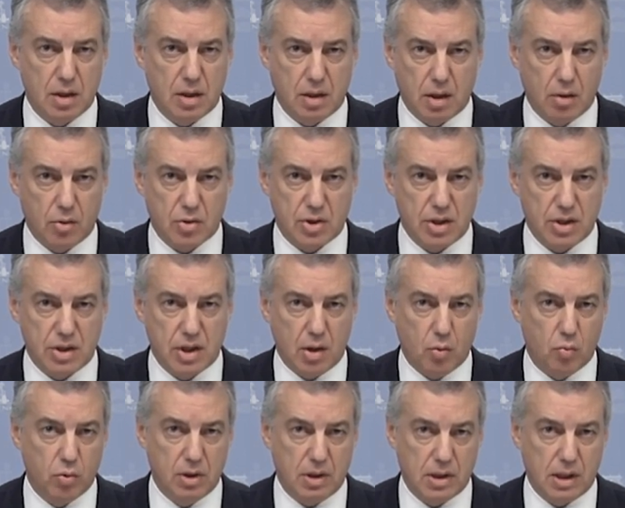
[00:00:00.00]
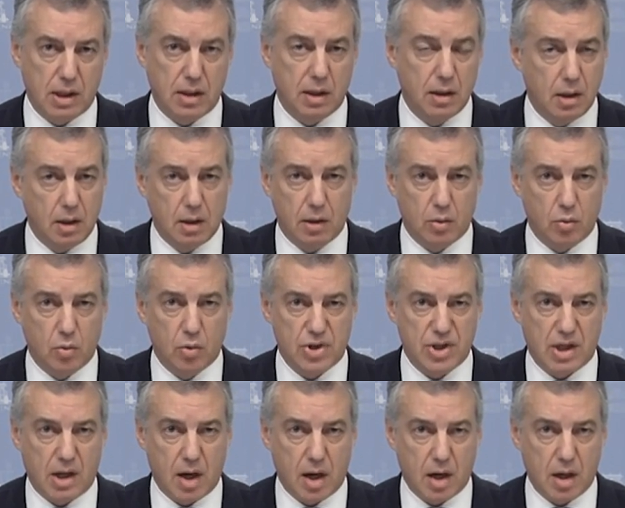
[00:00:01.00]
entre los que se encuentra
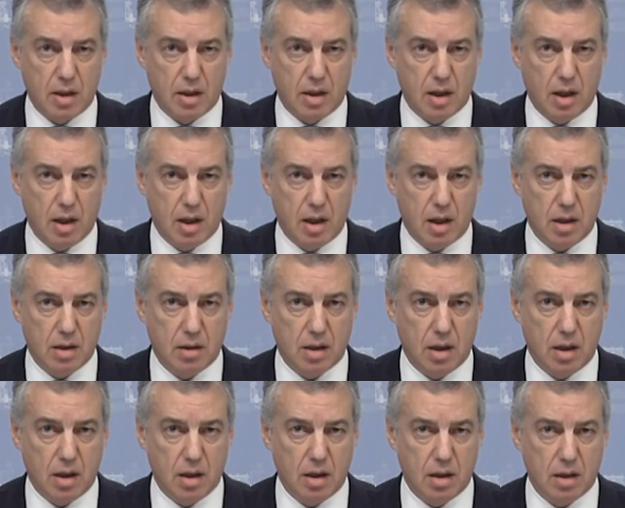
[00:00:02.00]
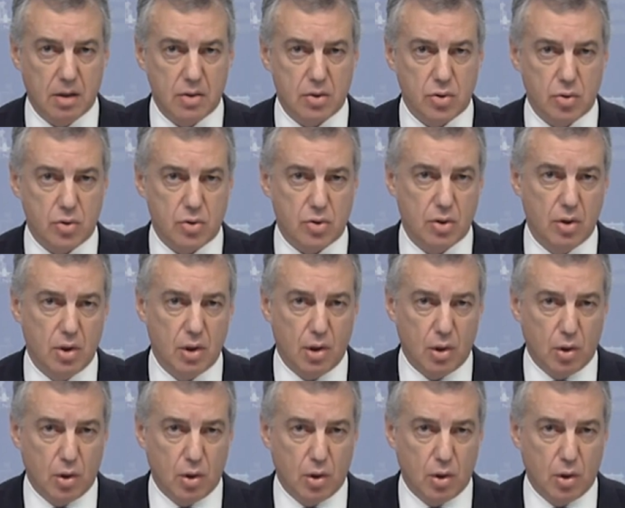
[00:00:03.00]
nuestra renta de garantía de ingresos,